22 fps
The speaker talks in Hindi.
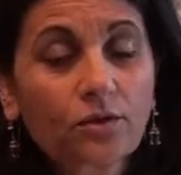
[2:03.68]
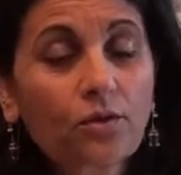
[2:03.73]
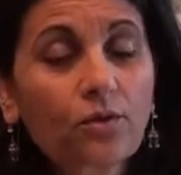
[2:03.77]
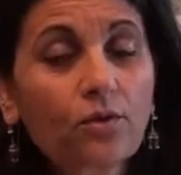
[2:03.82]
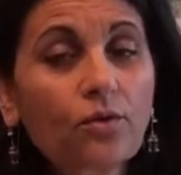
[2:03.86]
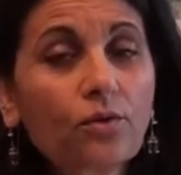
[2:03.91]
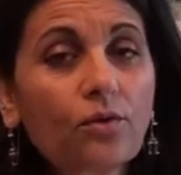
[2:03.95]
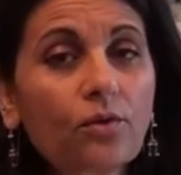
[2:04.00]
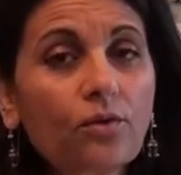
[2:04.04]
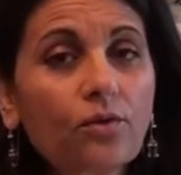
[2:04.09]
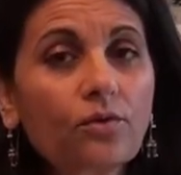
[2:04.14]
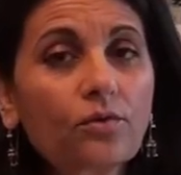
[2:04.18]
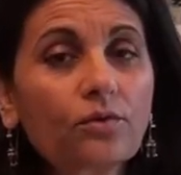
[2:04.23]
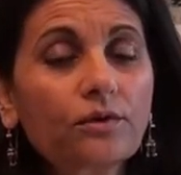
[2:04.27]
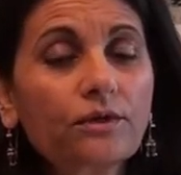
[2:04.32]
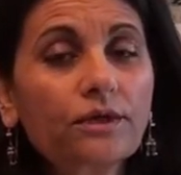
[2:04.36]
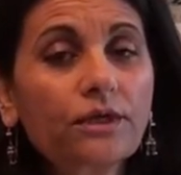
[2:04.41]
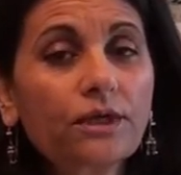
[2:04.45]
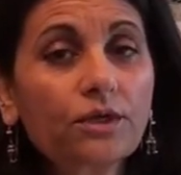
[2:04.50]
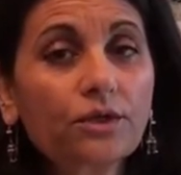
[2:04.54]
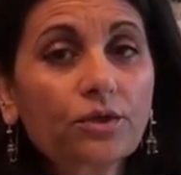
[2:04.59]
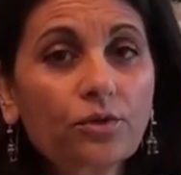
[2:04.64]
तो
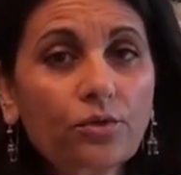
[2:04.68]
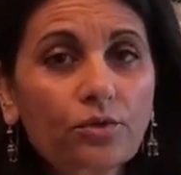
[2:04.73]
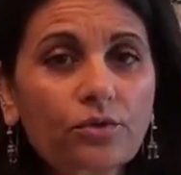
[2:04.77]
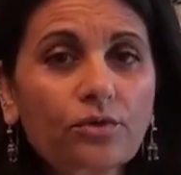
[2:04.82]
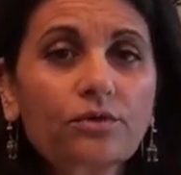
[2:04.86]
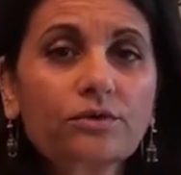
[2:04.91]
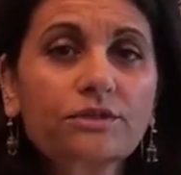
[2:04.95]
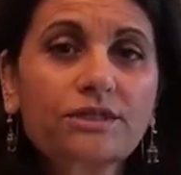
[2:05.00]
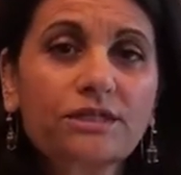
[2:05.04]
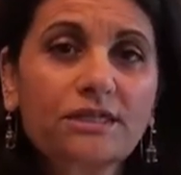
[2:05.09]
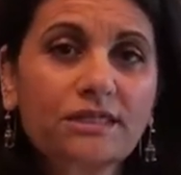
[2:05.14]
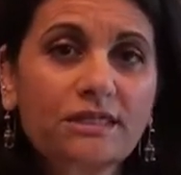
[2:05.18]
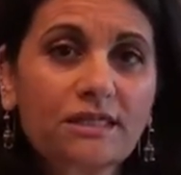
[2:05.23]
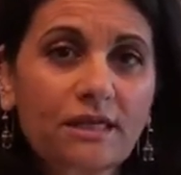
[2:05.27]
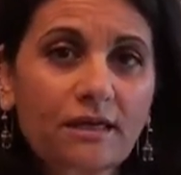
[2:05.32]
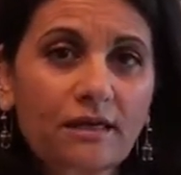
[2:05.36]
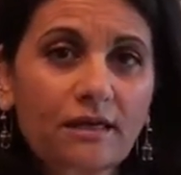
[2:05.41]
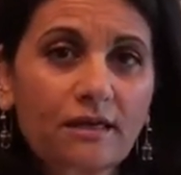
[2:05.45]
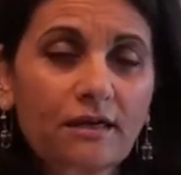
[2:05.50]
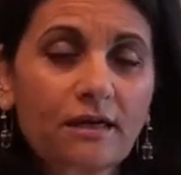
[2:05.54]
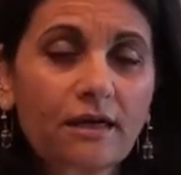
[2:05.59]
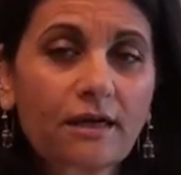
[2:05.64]
ये दोनों
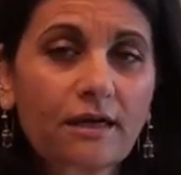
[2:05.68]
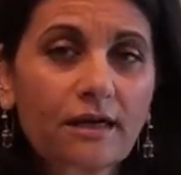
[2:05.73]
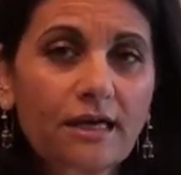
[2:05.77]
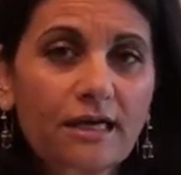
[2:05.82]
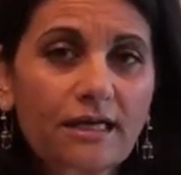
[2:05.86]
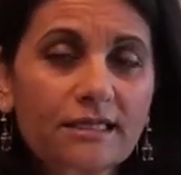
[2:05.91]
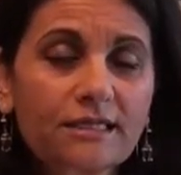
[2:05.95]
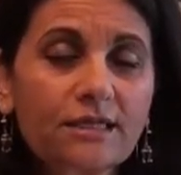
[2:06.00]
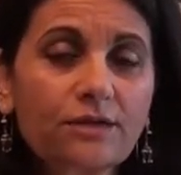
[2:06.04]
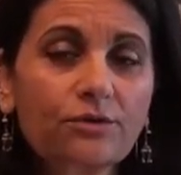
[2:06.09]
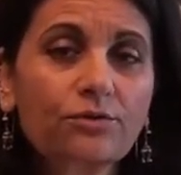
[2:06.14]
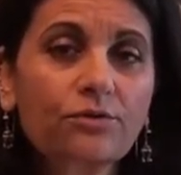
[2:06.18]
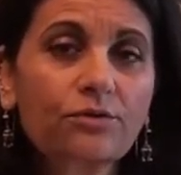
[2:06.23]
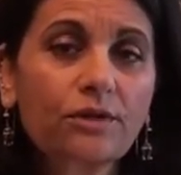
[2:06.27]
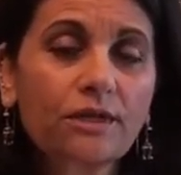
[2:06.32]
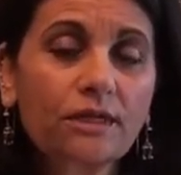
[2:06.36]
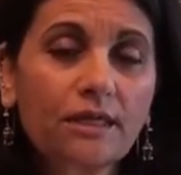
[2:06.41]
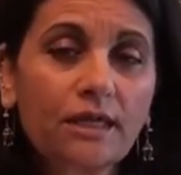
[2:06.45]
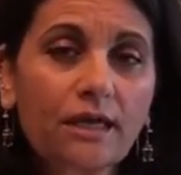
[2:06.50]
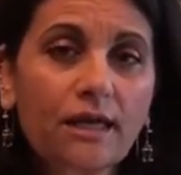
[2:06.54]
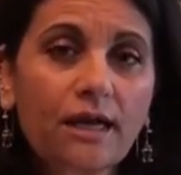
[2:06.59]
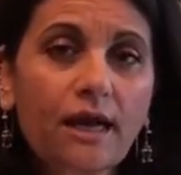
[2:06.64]
चीज़ें करने से
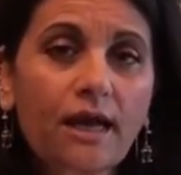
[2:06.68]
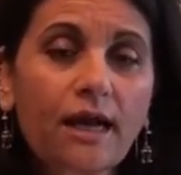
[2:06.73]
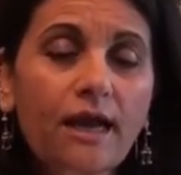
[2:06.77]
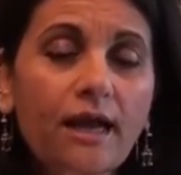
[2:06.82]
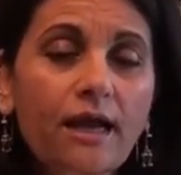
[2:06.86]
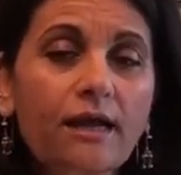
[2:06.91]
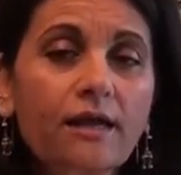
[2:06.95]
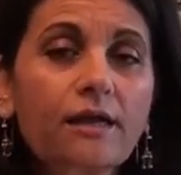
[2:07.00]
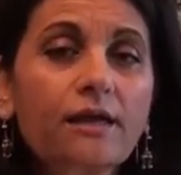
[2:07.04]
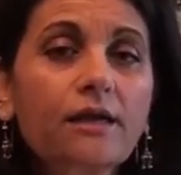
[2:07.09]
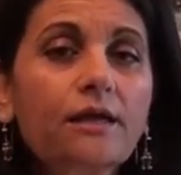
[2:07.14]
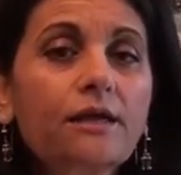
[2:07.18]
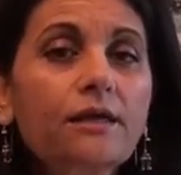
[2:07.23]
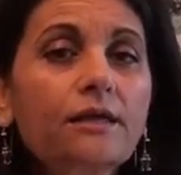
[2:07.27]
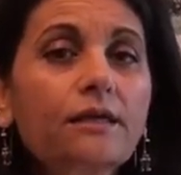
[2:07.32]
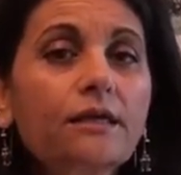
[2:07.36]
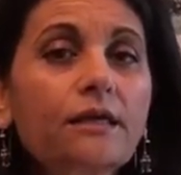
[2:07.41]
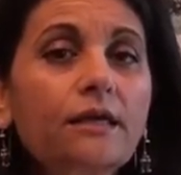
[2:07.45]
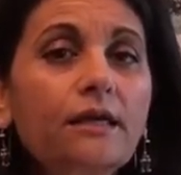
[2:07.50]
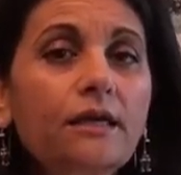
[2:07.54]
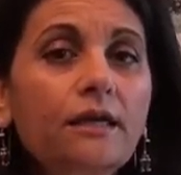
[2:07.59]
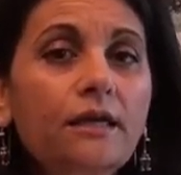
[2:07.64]
उन्होंने देखा है
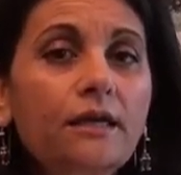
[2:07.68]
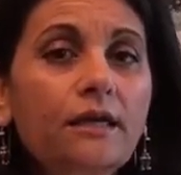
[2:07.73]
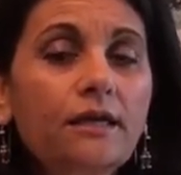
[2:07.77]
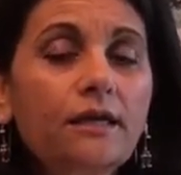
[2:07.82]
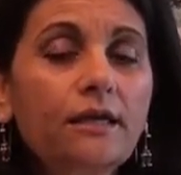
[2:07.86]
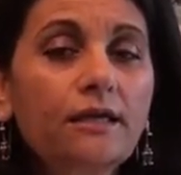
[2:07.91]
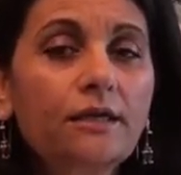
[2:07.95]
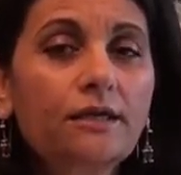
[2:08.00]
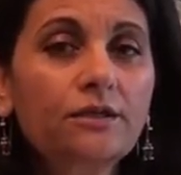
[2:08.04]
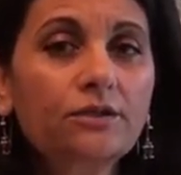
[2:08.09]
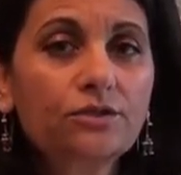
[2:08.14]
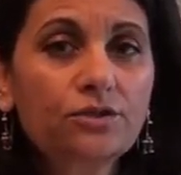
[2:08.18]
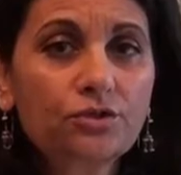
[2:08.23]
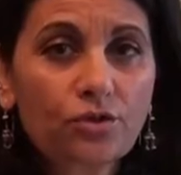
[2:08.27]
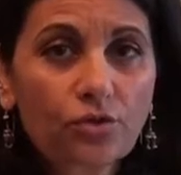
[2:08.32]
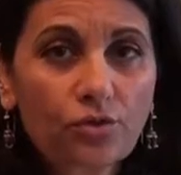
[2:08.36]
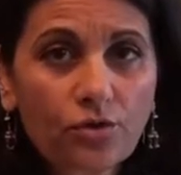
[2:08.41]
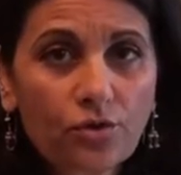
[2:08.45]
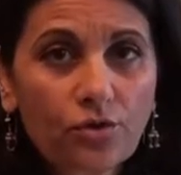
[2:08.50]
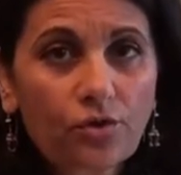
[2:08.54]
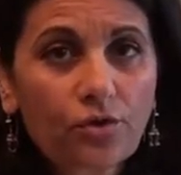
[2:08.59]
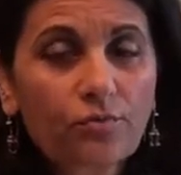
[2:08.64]
कि
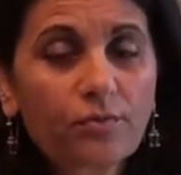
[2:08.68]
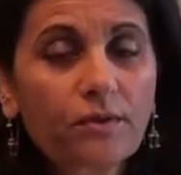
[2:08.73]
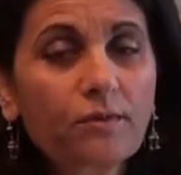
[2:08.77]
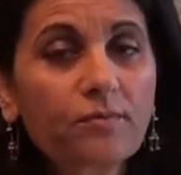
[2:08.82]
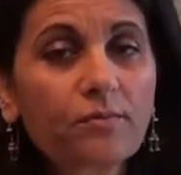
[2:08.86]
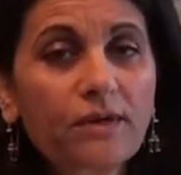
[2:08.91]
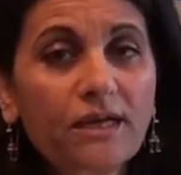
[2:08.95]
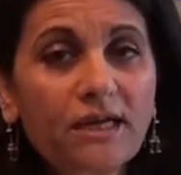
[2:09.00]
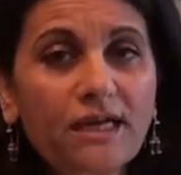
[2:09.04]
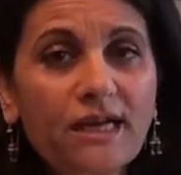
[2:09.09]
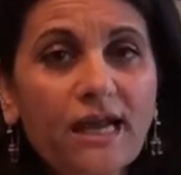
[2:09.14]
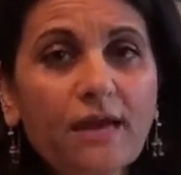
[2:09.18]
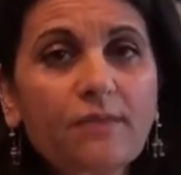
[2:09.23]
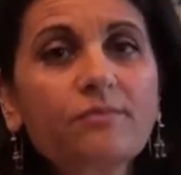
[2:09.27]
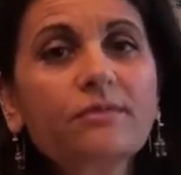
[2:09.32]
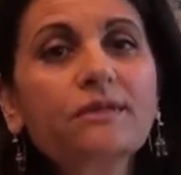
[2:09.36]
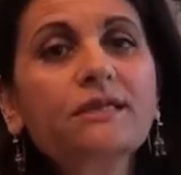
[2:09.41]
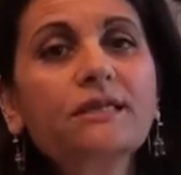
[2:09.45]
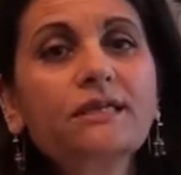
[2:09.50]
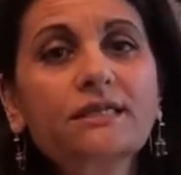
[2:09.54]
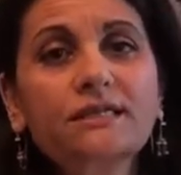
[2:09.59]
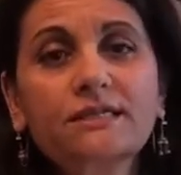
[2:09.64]
जो लोग भी प्री
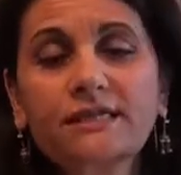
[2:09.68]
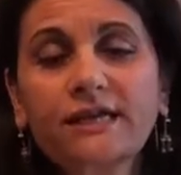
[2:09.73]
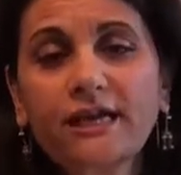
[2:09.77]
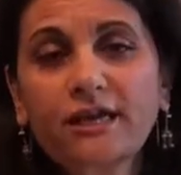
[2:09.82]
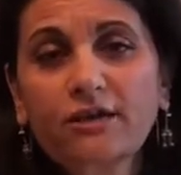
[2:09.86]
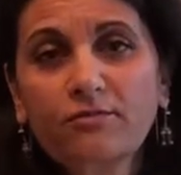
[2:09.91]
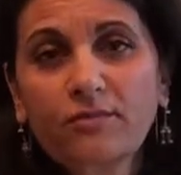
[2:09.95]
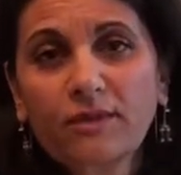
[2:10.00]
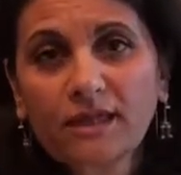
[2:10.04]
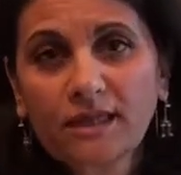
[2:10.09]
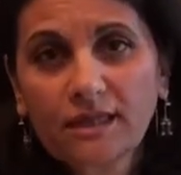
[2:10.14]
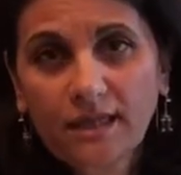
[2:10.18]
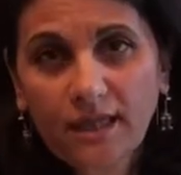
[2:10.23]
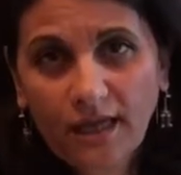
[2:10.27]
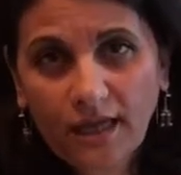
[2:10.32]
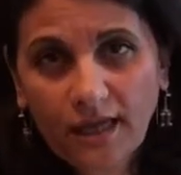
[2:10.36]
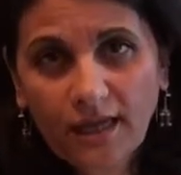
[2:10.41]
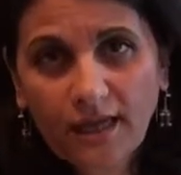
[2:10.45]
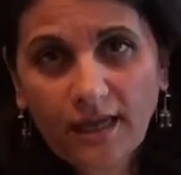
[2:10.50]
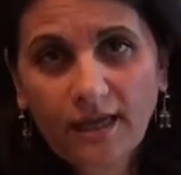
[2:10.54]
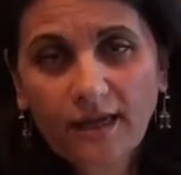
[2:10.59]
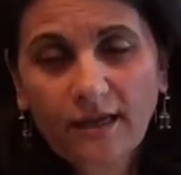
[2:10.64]
डायबिटीज़ स्टेट में
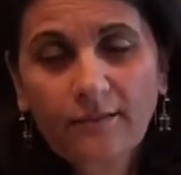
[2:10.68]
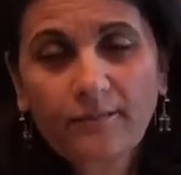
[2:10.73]
थे